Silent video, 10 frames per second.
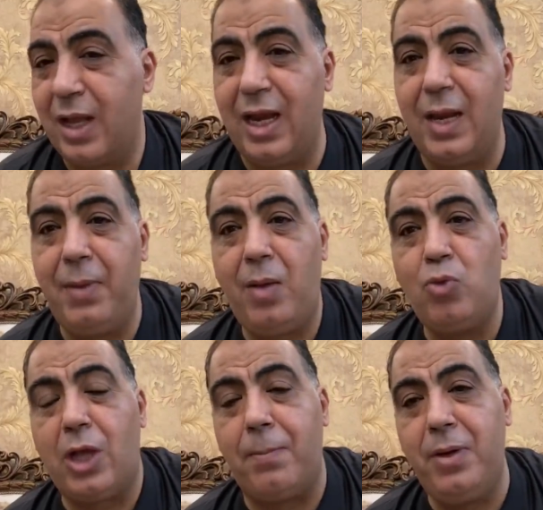ان
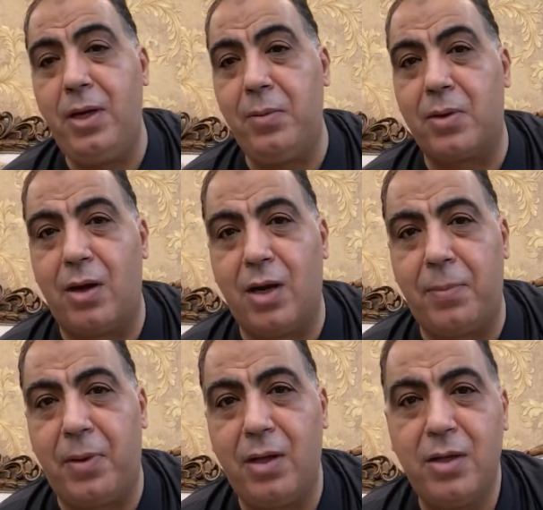محمود عبد المنعم
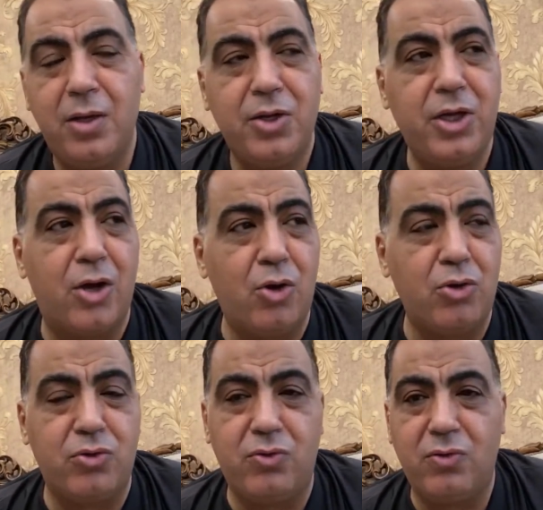كهربا يرد